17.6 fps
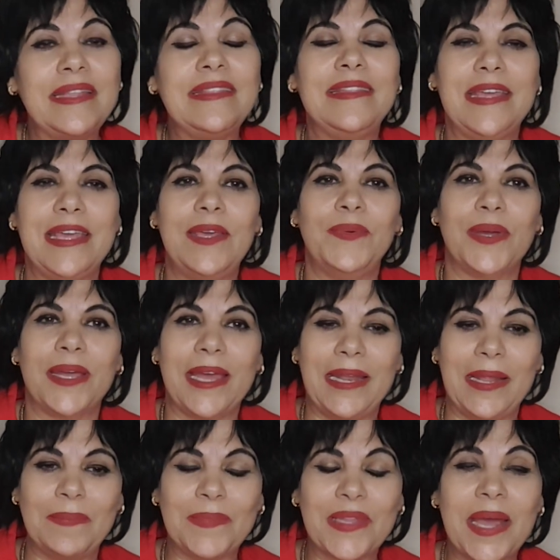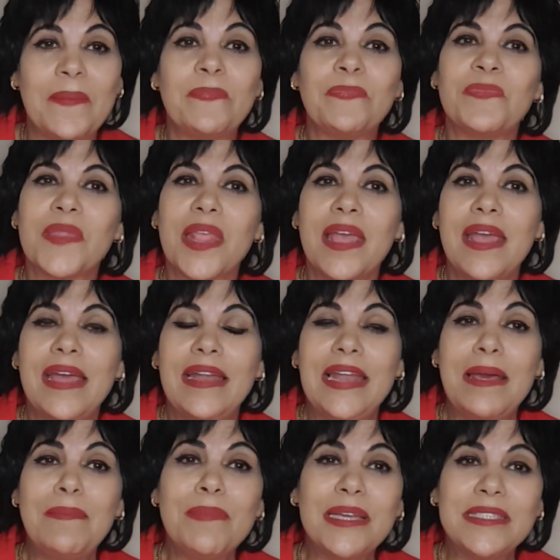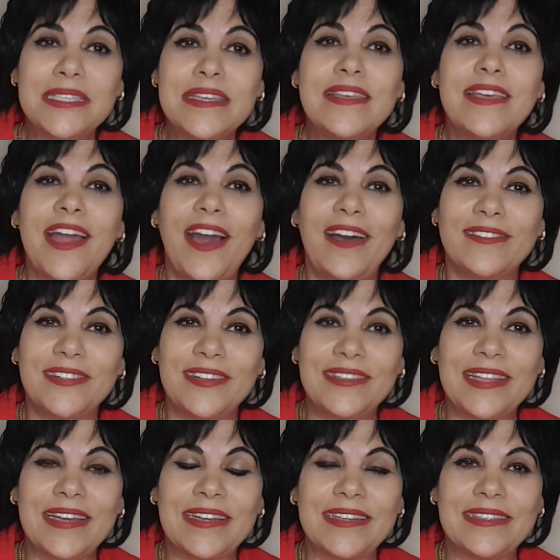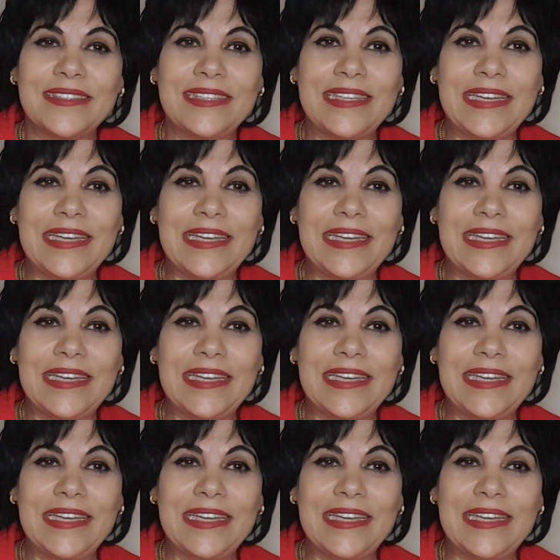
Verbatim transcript: قد ايه والكلام لما تيجي حضرتك